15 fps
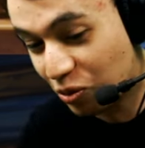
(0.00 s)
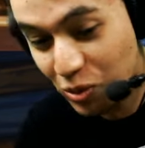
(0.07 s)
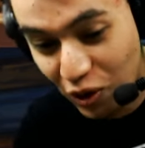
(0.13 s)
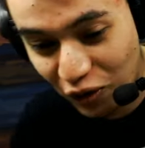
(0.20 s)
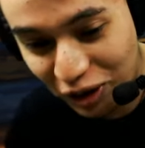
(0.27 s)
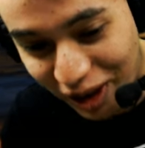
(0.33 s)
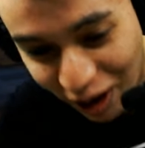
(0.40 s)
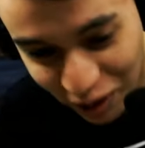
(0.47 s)
mieux
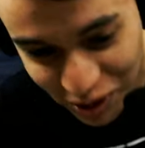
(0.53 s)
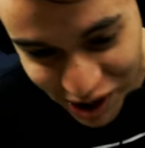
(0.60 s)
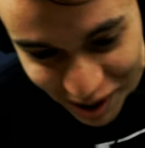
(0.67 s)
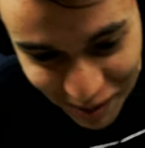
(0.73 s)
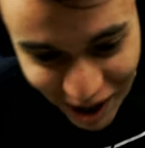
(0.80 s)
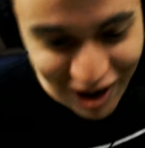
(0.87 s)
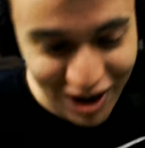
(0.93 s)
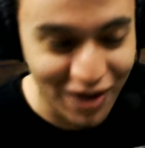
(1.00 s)
vaut tard que
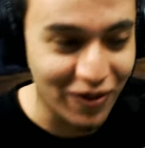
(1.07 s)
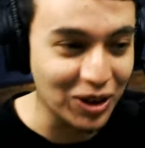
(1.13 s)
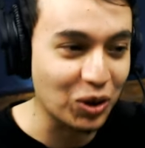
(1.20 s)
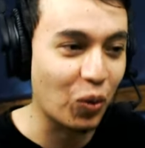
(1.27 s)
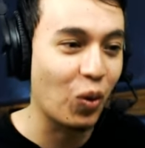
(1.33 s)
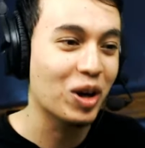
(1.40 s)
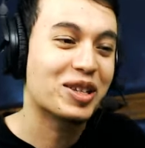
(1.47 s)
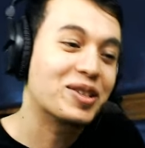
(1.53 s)
jamais. Hein. Il est
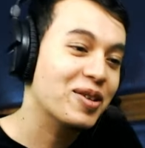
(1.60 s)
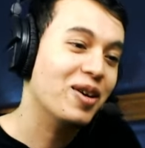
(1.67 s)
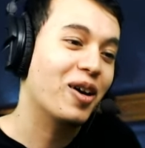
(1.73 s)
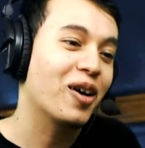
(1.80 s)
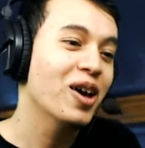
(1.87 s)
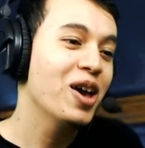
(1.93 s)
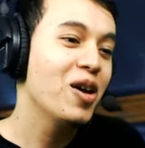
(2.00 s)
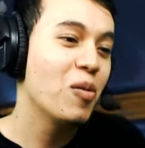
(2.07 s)

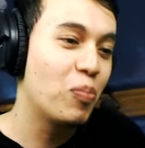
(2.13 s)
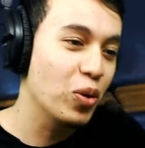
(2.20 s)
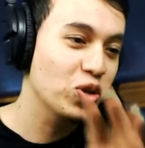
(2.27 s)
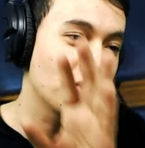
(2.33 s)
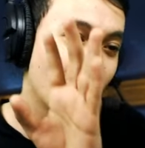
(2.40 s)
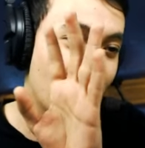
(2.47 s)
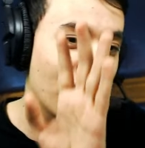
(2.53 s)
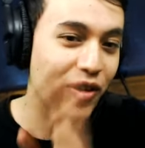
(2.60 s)
23h. Peu de
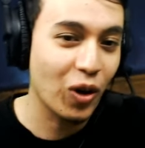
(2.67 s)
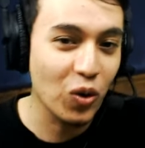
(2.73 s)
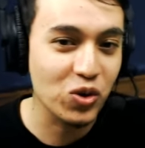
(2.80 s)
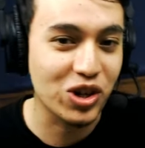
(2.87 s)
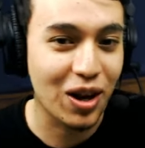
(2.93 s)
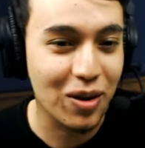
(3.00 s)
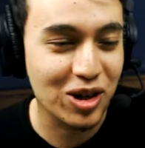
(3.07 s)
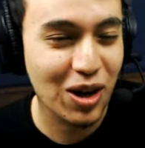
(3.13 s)
gens la verront.
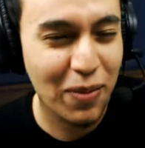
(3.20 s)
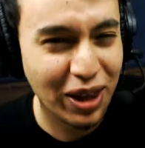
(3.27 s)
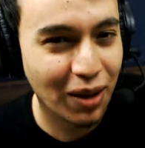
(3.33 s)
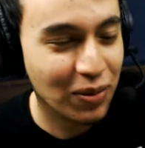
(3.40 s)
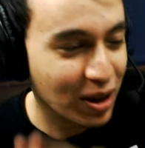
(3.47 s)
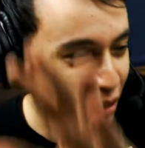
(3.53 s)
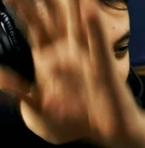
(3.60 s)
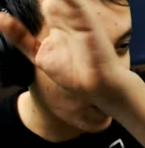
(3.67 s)
Je la, mettrai
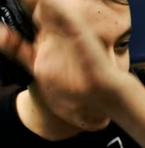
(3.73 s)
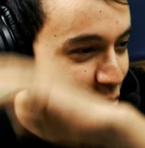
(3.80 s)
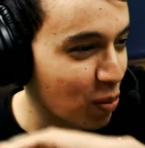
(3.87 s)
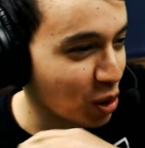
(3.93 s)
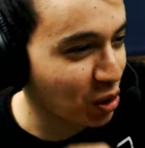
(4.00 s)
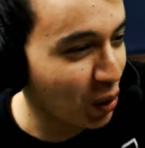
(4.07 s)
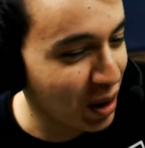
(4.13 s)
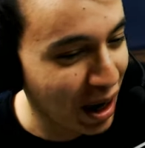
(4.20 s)
peut-être en
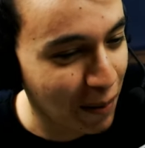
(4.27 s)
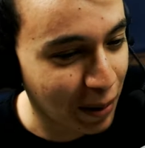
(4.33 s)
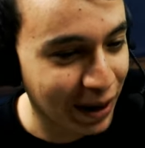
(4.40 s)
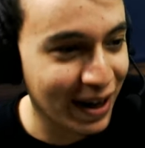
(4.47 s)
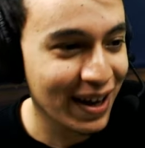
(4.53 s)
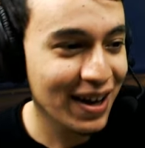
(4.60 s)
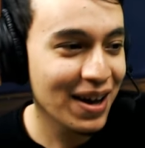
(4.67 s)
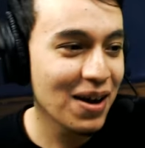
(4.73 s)
reporterie
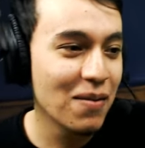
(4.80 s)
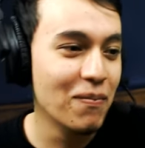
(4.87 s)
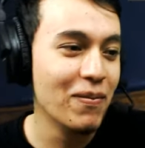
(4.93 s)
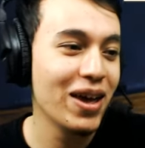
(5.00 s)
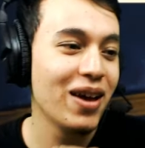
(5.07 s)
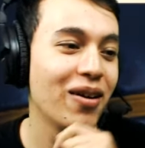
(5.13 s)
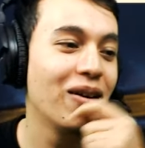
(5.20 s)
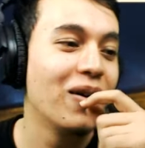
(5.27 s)
après.
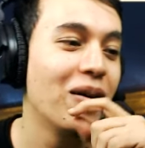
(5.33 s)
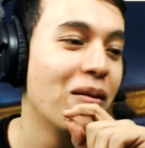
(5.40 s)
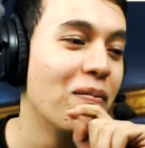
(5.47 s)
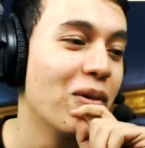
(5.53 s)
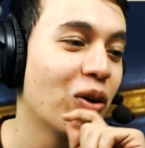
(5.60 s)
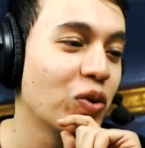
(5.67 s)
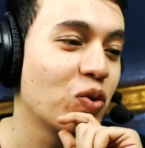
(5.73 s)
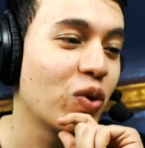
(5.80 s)
Mais, euh,
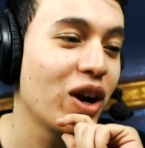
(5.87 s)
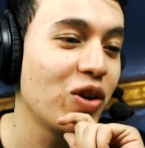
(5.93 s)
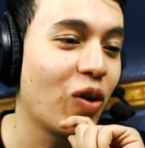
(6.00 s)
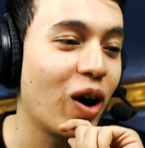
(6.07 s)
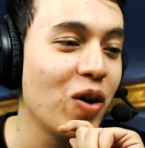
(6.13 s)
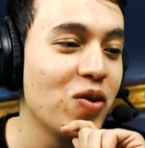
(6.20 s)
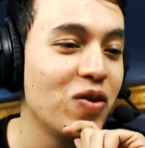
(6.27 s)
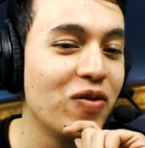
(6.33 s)
mais en tout cas il y
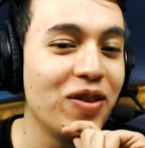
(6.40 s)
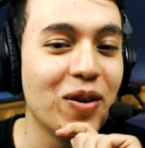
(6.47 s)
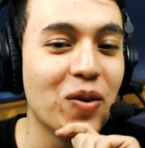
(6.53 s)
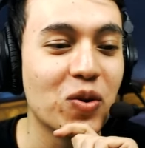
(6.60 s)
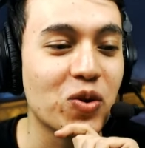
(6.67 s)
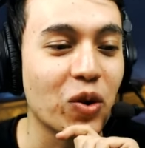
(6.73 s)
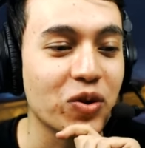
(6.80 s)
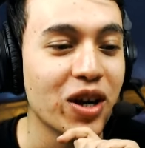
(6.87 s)
aura eu une vidéo
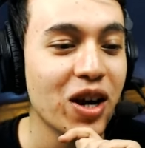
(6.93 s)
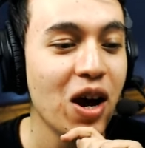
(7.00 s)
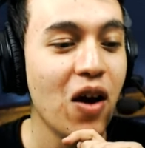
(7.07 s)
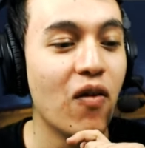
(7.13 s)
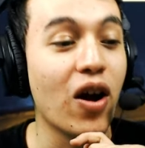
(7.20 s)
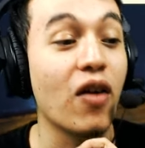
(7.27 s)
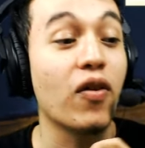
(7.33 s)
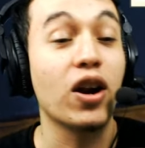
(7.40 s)
aujourd'hui.
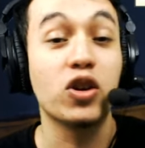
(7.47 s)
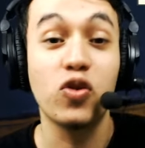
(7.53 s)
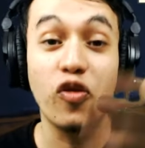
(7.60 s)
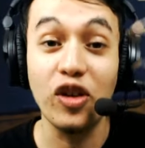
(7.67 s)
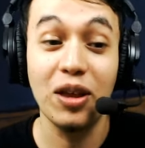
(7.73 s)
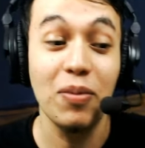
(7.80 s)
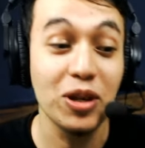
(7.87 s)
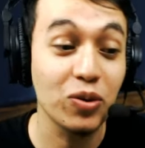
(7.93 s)
Voilà voilà. Je vous
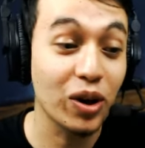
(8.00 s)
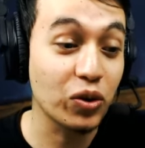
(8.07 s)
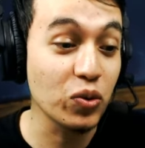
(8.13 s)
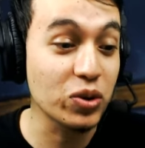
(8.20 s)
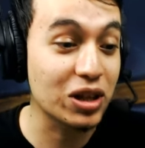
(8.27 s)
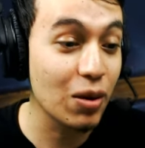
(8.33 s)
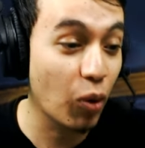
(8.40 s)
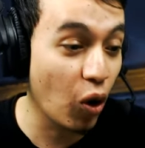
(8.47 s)
fais des bisous à
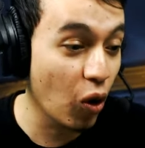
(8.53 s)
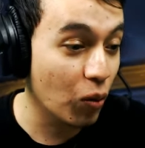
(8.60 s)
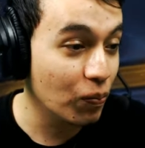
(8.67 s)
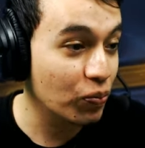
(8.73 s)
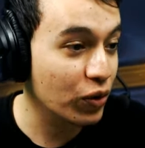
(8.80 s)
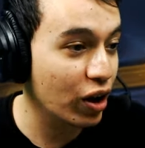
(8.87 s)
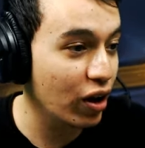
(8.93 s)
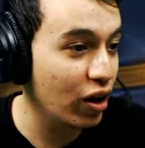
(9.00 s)
tous les bros.
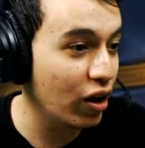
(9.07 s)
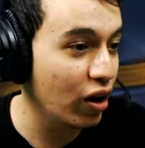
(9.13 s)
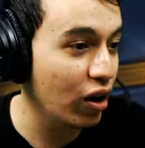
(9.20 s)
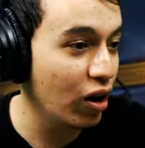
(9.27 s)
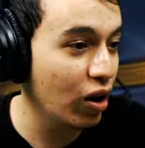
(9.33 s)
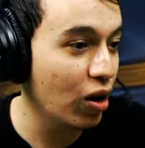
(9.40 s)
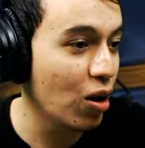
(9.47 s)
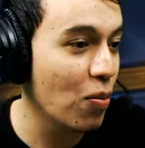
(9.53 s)

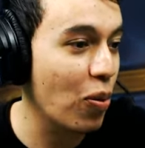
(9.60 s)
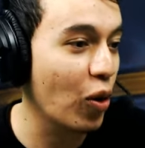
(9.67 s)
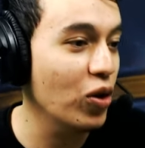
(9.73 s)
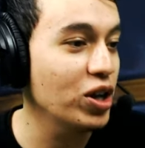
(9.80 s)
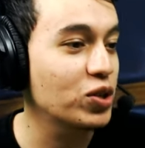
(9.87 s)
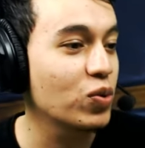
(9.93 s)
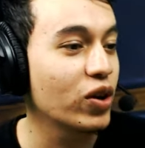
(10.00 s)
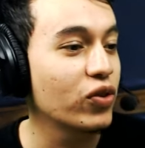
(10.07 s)

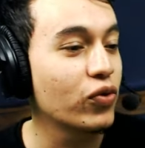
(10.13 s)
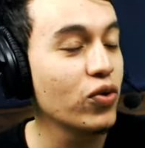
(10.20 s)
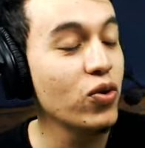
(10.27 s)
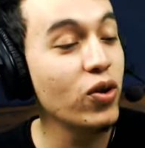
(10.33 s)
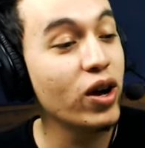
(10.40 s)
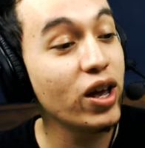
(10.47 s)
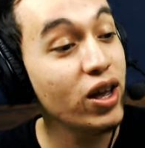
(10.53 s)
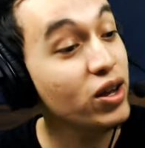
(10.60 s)
prenez soin de
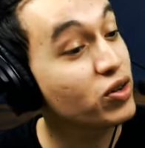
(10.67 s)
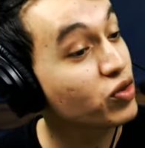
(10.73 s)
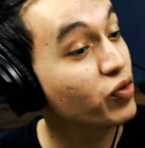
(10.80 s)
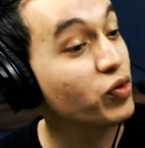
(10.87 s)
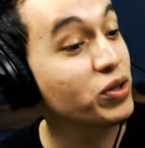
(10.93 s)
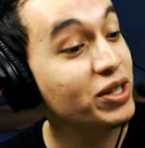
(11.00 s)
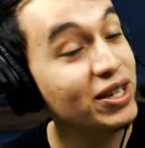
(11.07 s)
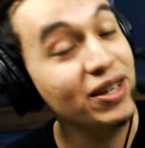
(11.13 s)
vous. Et je
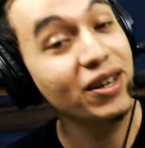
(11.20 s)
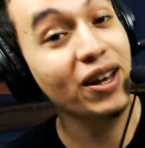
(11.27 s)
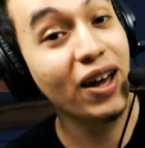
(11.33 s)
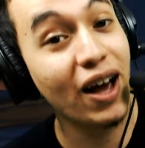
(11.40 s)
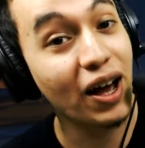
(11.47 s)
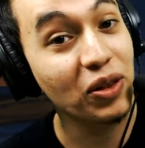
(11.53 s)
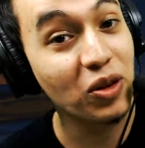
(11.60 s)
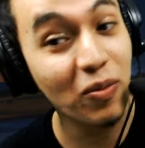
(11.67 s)
vous dis
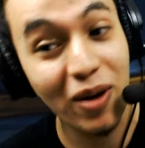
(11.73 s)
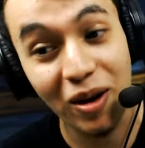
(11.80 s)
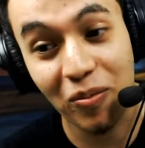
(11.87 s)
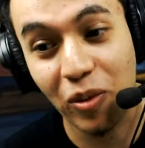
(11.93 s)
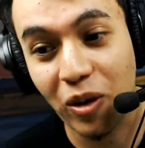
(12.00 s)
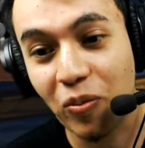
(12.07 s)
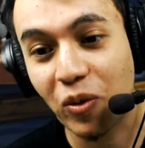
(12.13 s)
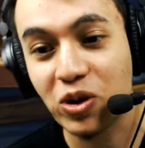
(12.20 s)
à demain
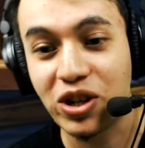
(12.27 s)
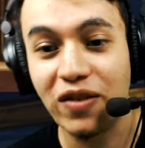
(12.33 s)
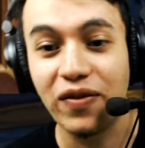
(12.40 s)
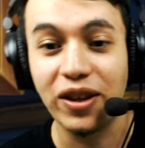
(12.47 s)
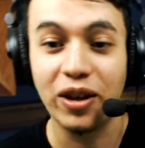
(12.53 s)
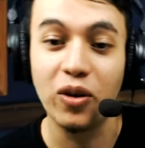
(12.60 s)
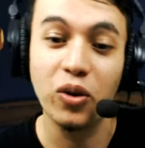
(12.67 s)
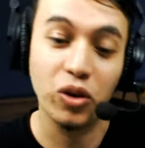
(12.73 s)
pour une prochaine
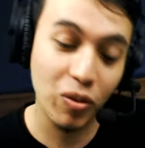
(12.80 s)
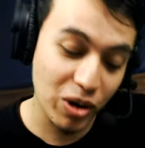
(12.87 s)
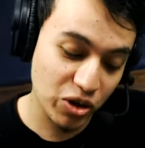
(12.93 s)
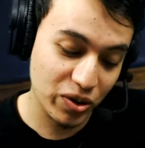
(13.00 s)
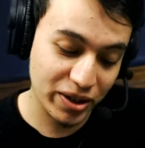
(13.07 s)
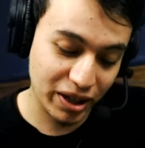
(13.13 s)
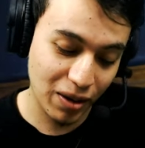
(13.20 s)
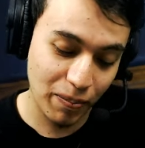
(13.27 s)
vidéo. Demain
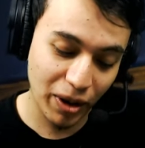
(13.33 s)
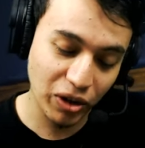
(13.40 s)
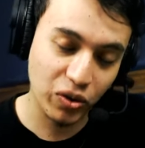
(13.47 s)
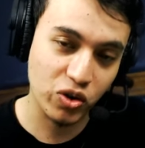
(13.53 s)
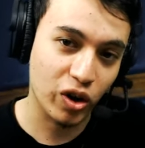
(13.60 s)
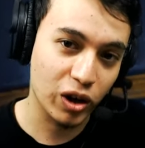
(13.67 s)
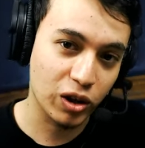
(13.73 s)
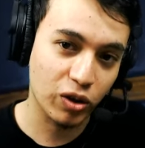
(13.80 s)
je ne stream pas
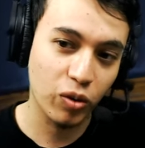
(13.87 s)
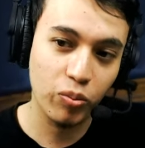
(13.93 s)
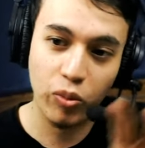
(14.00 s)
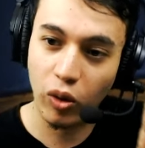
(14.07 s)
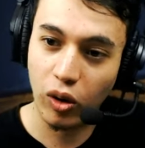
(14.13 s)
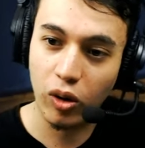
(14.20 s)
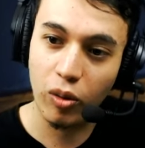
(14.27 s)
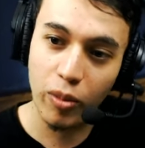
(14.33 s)
donc j'aurai le temps
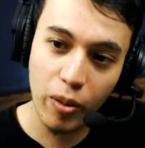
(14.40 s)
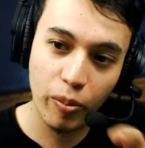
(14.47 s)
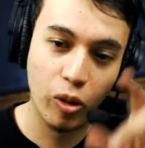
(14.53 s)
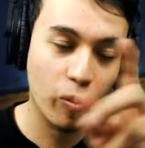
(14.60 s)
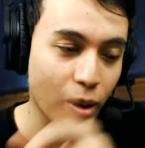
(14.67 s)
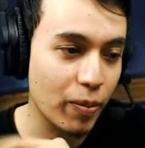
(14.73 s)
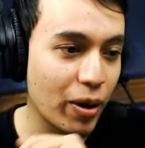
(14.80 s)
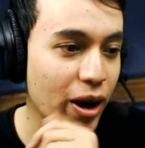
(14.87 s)
pour même
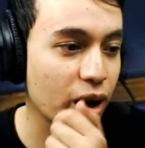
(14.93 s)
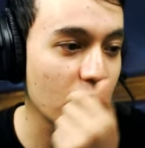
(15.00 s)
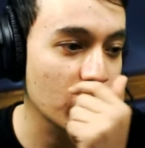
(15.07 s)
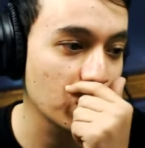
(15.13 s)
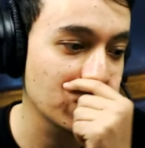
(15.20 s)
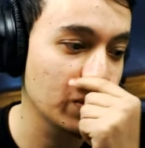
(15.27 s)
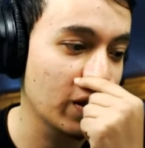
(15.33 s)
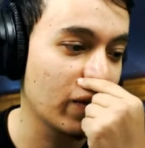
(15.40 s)
en préparer
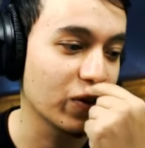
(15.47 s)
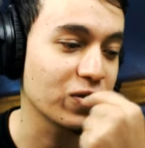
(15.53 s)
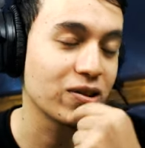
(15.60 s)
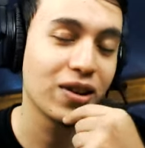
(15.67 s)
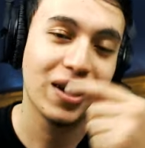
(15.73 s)
quelques-unes d'avance.